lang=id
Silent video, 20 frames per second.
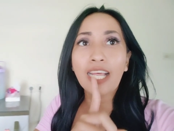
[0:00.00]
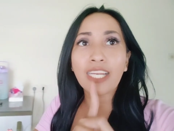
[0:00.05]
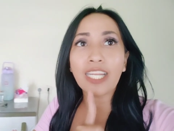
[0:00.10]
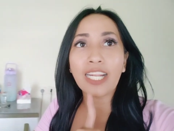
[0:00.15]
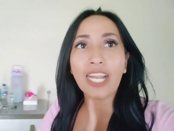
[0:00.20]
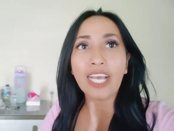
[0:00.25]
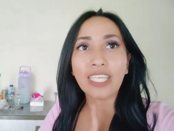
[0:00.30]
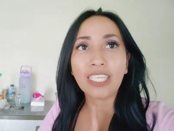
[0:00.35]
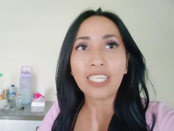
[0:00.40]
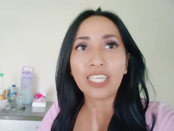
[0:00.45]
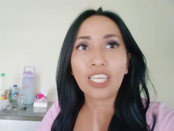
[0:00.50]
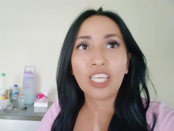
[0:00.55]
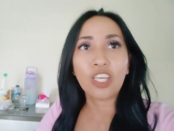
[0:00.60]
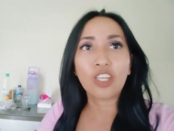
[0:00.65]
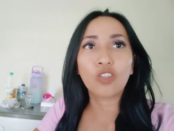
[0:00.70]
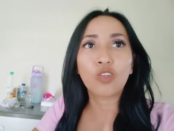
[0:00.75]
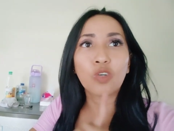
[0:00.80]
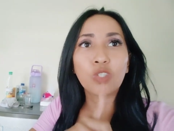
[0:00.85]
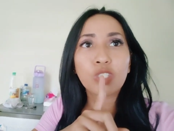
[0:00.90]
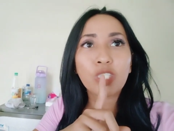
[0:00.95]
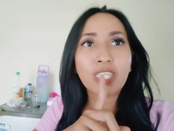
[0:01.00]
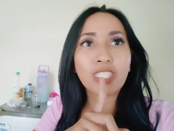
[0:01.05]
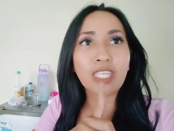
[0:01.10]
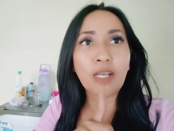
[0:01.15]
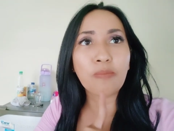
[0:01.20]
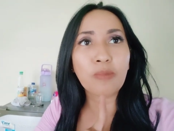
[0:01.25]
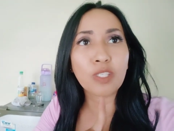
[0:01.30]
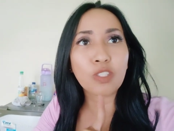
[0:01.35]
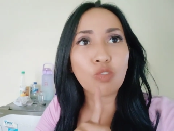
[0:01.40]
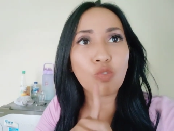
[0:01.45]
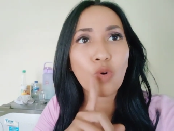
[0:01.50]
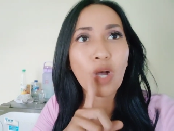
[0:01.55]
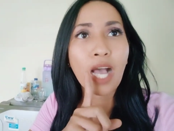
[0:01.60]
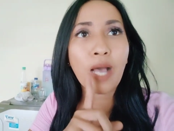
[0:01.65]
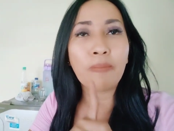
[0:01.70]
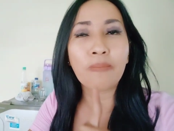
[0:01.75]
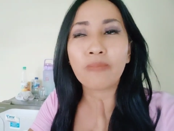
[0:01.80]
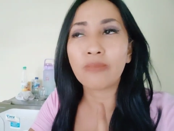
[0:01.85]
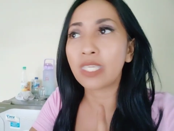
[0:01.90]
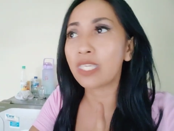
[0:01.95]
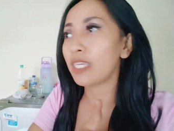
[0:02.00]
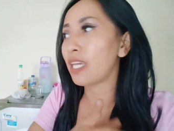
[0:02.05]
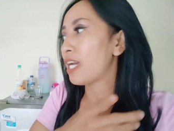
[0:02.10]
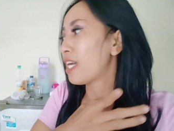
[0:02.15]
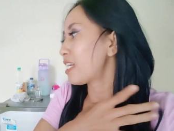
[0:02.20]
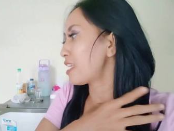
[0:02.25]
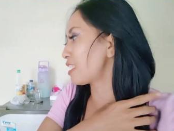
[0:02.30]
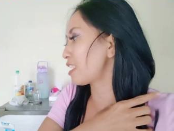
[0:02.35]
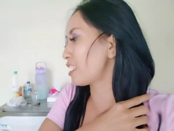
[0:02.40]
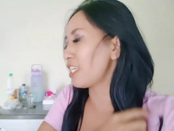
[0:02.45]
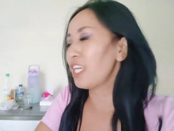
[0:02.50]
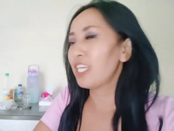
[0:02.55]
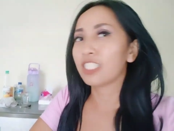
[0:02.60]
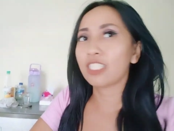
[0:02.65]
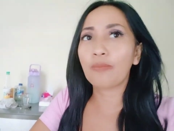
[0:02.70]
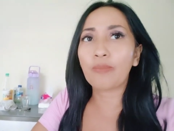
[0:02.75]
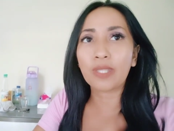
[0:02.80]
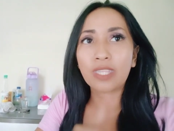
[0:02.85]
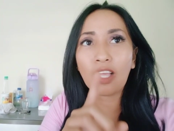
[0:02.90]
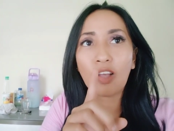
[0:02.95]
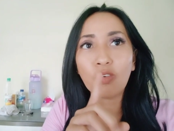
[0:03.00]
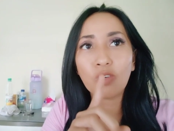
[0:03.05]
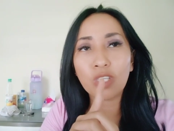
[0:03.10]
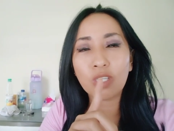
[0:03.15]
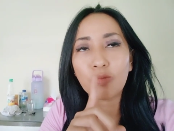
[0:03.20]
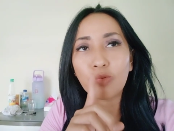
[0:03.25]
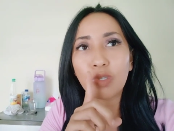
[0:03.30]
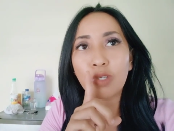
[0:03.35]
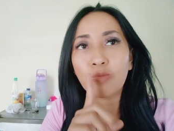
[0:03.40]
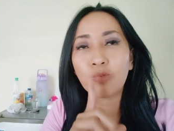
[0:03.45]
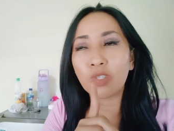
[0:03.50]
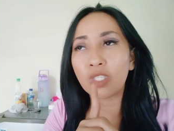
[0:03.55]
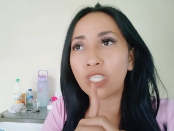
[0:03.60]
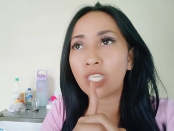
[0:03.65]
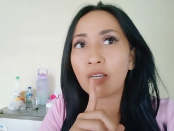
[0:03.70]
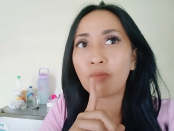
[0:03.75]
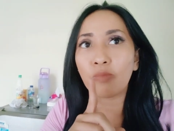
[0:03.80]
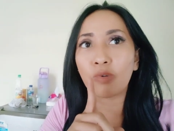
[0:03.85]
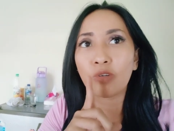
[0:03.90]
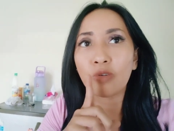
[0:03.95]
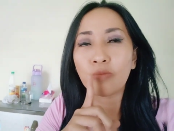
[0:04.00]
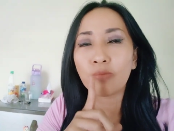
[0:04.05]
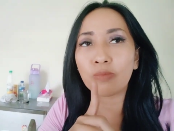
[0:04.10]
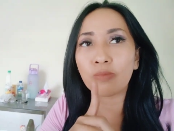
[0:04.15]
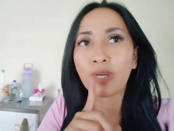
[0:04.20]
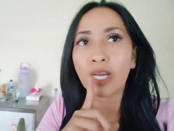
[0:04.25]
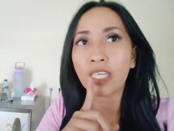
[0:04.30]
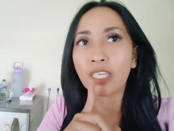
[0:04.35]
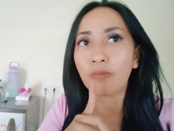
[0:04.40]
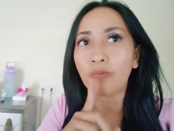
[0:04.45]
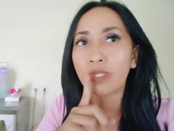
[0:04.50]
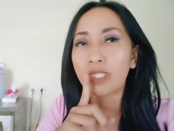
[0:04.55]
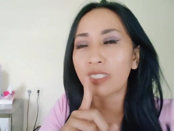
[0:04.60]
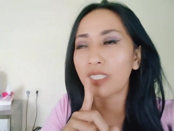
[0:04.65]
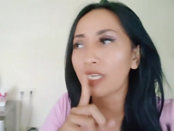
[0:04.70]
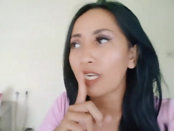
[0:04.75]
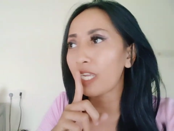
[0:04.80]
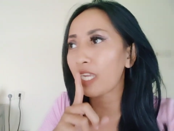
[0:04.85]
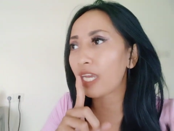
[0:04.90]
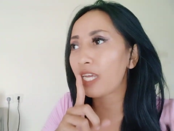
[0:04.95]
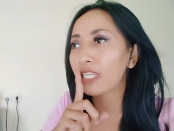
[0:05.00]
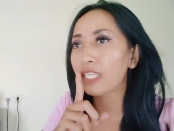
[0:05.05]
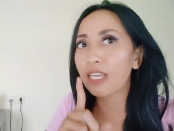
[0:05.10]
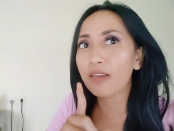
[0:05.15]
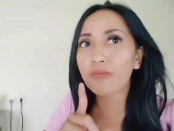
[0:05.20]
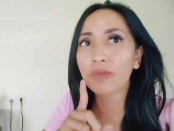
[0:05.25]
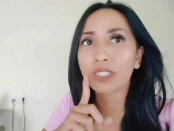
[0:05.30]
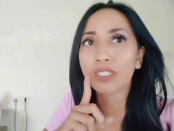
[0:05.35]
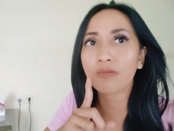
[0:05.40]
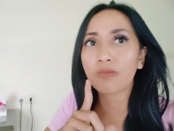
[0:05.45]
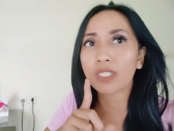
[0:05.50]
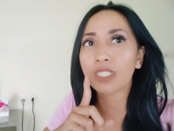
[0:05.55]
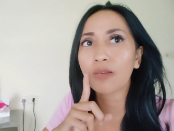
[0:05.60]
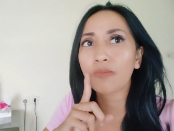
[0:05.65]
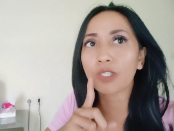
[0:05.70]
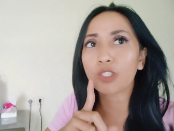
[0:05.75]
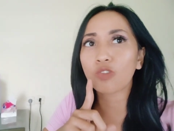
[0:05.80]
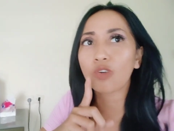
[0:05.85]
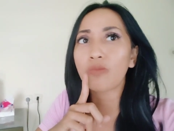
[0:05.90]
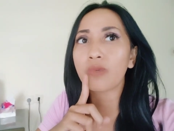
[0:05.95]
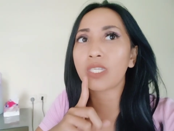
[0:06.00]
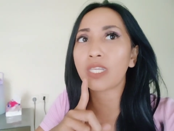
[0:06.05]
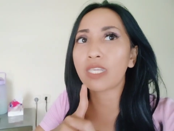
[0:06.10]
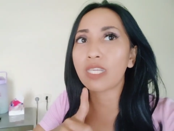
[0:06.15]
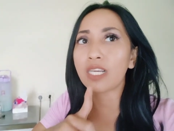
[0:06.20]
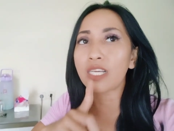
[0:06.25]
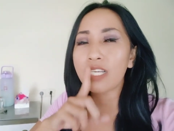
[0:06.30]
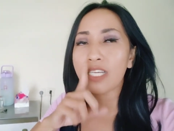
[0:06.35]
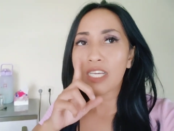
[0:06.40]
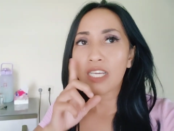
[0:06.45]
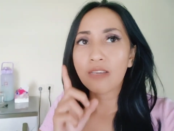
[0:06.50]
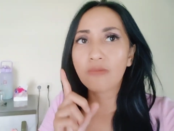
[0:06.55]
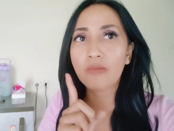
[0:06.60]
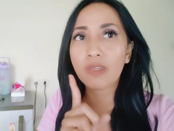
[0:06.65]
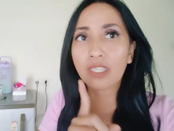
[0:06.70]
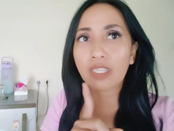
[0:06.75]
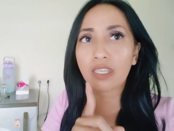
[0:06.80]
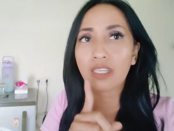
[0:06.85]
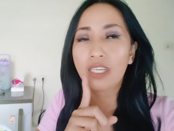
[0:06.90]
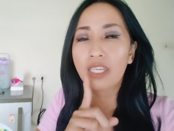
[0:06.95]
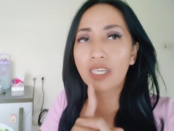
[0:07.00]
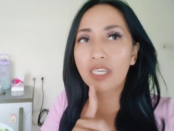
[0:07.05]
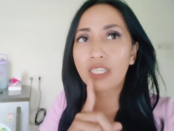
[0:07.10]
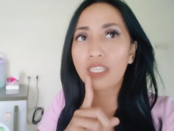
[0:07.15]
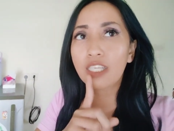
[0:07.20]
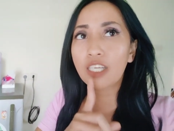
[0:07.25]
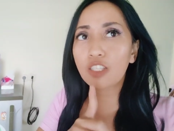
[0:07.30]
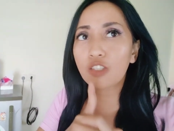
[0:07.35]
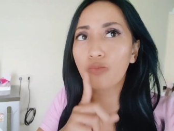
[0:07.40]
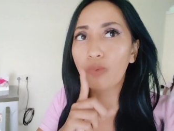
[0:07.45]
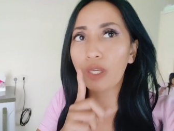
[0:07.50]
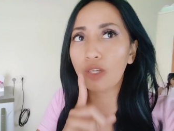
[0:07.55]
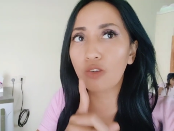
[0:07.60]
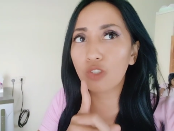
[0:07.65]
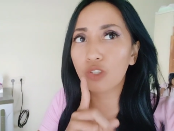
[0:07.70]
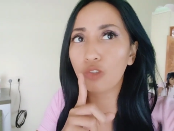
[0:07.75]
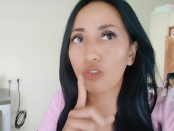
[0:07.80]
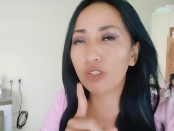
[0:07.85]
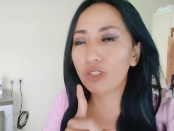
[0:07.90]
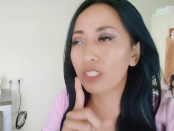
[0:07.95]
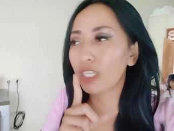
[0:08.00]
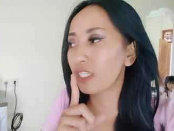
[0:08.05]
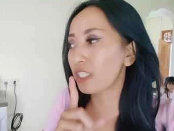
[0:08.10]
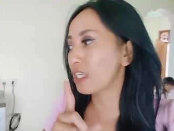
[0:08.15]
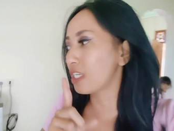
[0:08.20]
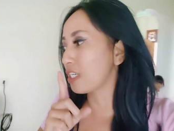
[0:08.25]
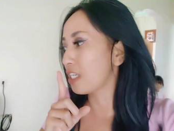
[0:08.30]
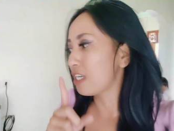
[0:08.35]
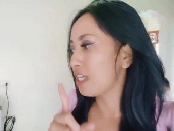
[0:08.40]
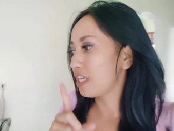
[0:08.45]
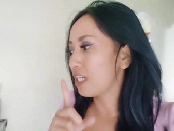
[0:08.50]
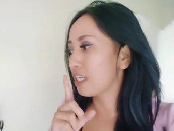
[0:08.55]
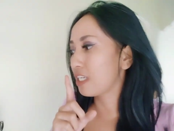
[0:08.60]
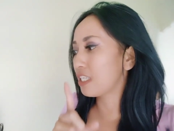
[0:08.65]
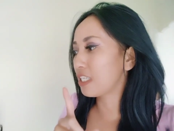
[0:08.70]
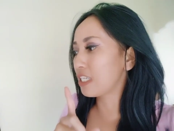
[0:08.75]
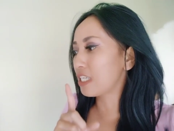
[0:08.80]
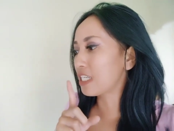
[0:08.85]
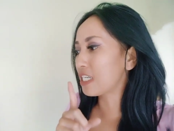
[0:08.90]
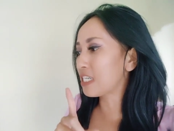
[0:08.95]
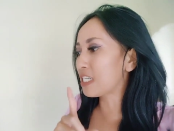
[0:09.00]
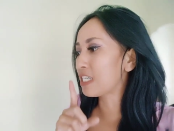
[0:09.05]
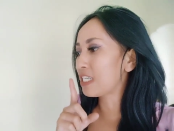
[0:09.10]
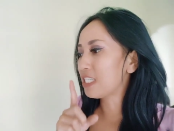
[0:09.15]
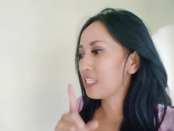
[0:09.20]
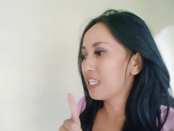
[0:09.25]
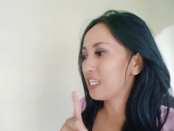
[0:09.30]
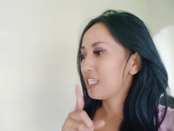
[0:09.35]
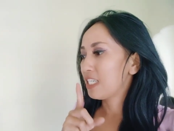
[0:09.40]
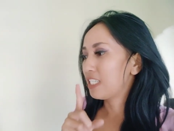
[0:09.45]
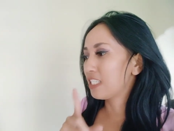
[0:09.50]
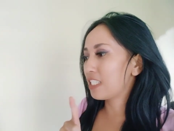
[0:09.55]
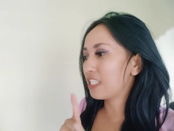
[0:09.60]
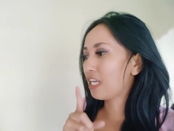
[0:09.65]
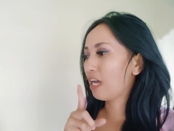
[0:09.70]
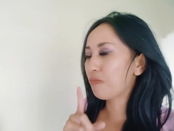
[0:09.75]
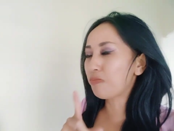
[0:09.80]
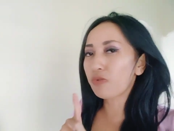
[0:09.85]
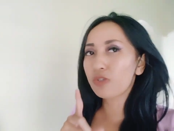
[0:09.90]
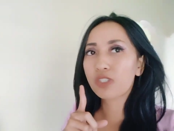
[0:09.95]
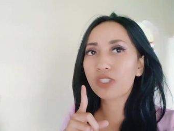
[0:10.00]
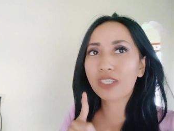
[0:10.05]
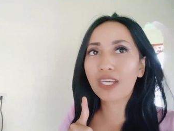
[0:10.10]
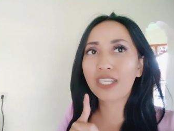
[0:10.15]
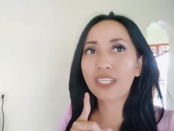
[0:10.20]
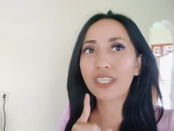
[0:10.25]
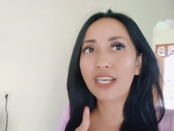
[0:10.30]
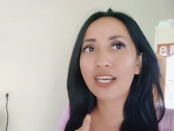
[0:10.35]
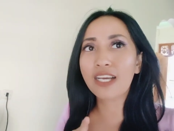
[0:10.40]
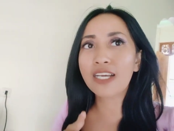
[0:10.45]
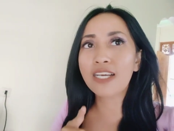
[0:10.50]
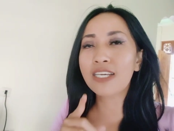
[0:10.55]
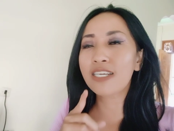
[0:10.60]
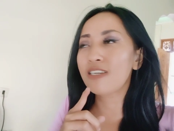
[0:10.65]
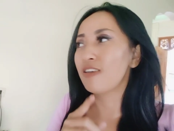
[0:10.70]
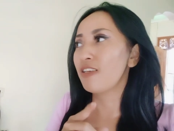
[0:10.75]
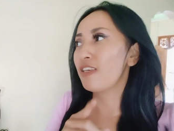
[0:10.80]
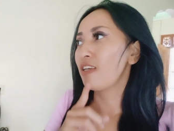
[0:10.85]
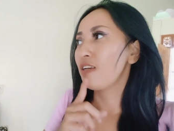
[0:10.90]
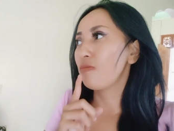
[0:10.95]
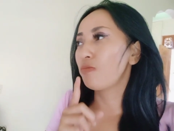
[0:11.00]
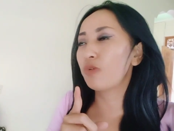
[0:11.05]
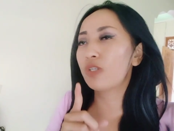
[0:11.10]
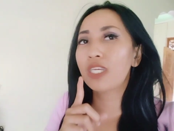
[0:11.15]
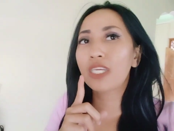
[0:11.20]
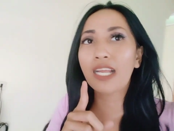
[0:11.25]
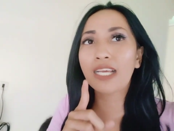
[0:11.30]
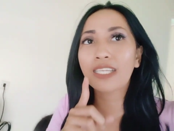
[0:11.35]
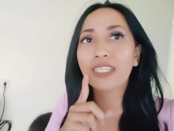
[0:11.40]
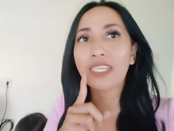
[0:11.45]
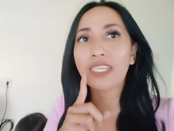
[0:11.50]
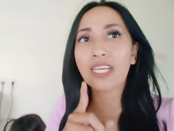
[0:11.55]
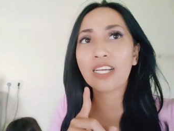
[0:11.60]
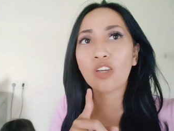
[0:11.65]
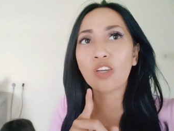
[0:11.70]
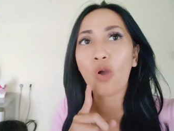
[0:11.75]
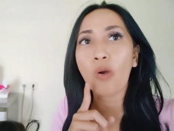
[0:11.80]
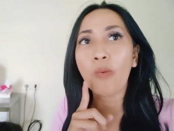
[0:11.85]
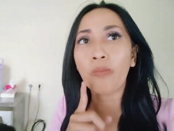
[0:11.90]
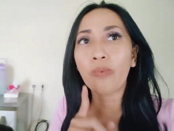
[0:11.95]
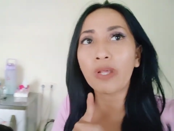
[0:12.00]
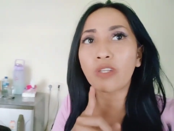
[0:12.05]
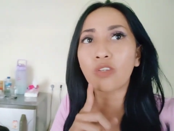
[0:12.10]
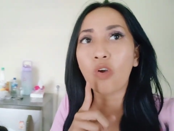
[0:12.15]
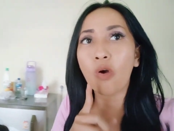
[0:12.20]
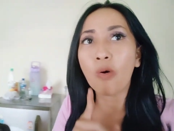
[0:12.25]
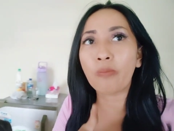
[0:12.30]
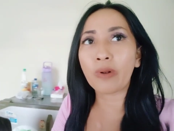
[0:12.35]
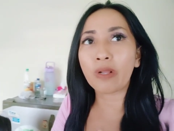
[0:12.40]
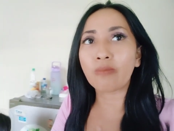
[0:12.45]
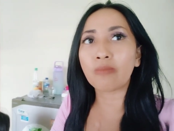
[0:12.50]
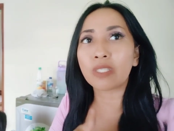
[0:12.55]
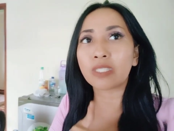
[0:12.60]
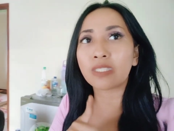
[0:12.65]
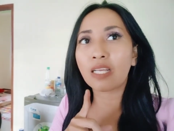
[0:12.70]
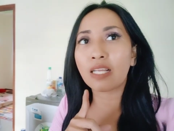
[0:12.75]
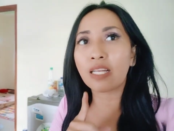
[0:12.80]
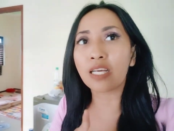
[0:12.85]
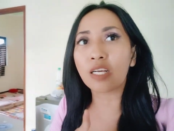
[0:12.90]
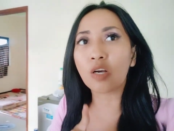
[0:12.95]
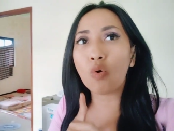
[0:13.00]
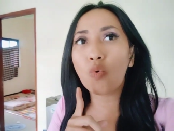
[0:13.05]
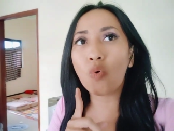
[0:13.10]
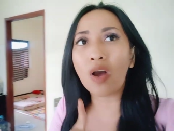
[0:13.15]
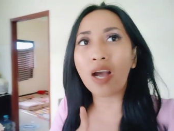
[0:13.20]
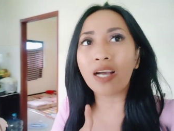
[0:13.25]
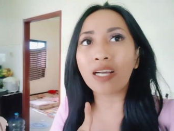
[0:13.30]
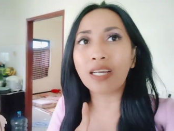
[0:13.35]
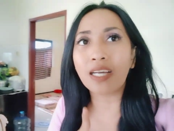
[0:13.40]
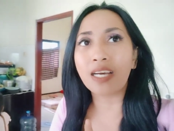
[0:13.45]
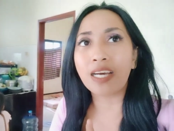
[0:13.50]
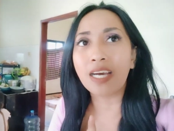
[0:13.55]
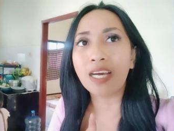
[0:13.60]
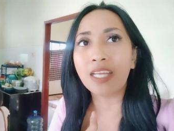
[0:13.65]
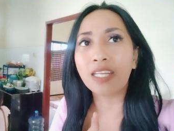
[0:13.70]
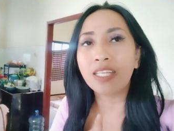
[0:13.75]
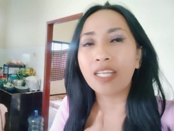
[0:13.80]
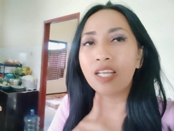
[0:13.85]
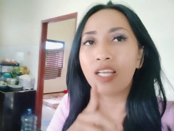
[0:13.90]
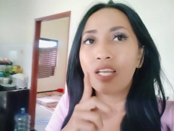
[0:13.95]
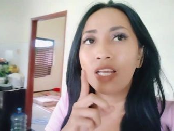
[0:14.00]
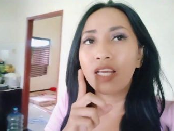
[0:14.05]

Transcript: ada lagi dosa sama suami ya siapa tahu ibu-ibu ini yang belum ada perceraian ya masih bersama suaminya ya ini ya supaya dosa-dosanya ini ya dihapuskan ya mungkin ada yang komplain-komplain masalah keuangan